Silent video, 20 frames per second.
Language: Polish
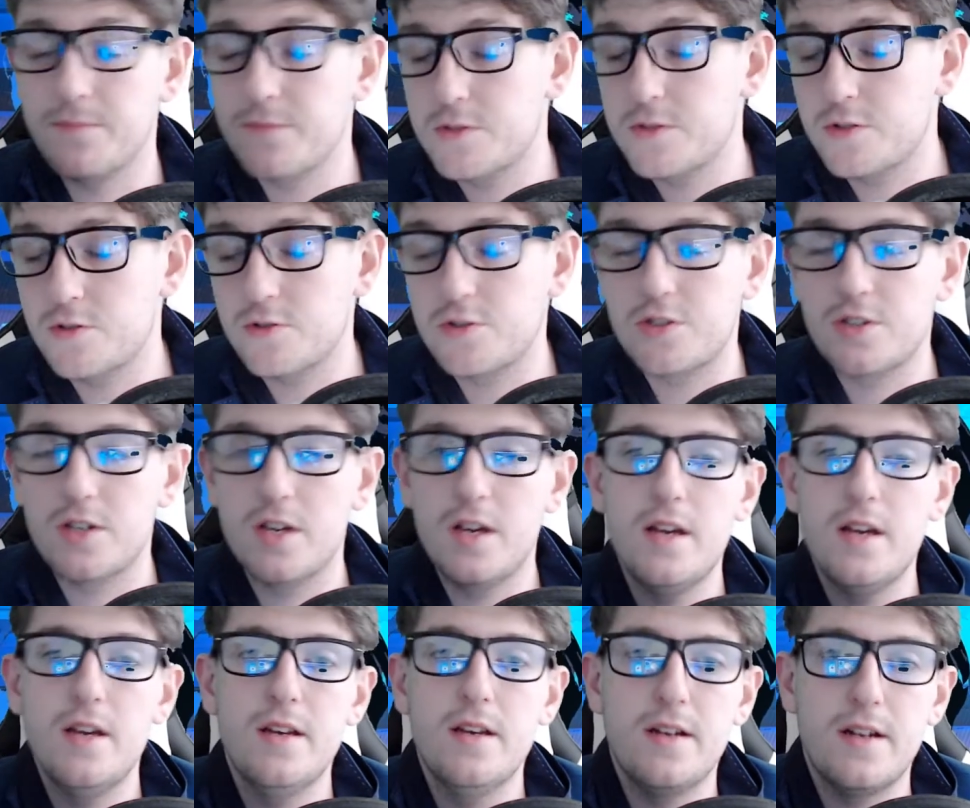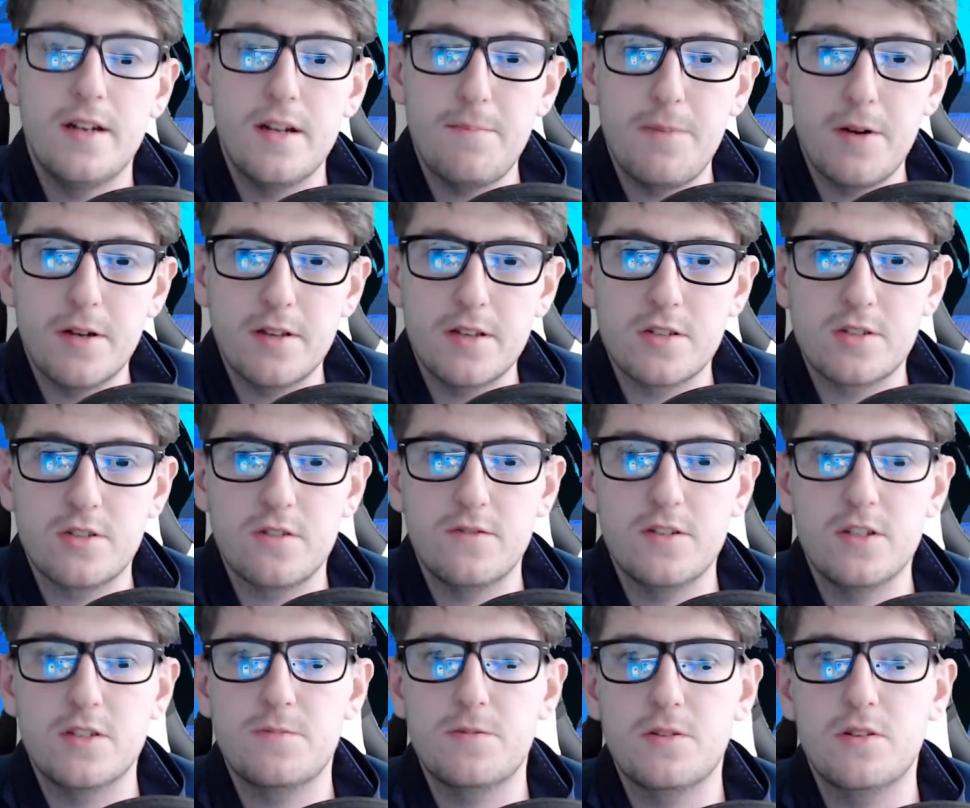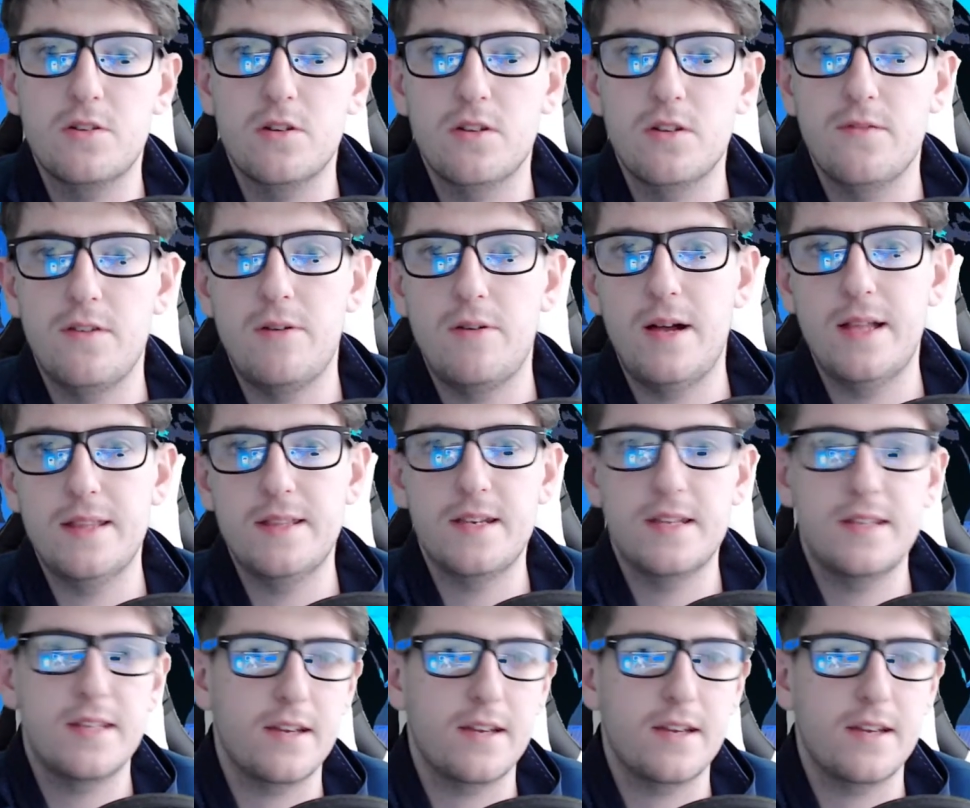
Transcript: Cóż, reportaż również przygotował Andrę,